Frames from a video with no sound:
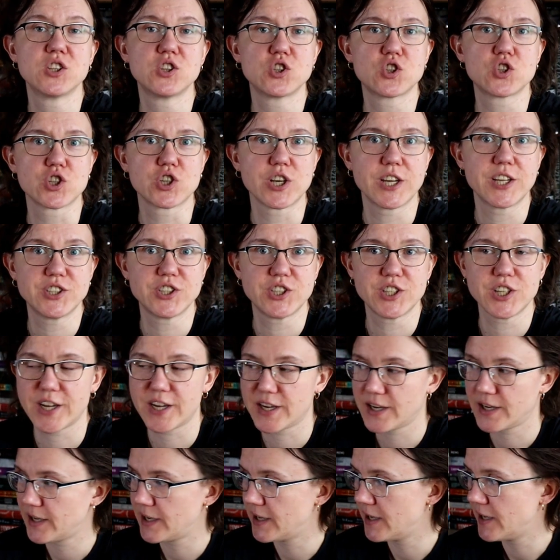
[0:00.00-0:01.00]

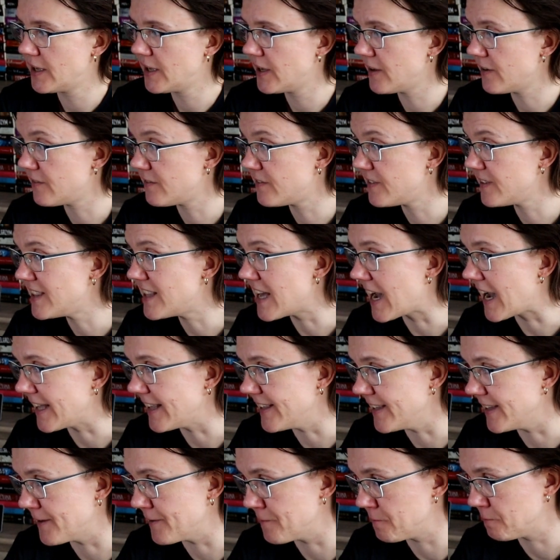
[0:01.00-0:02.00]
trzecie
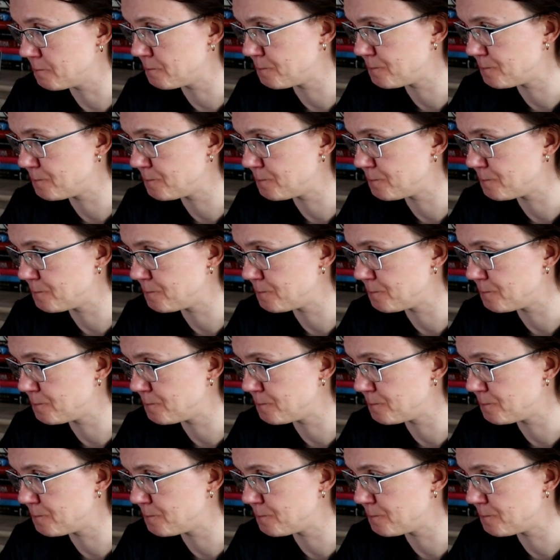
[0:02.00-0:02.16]
wydanie.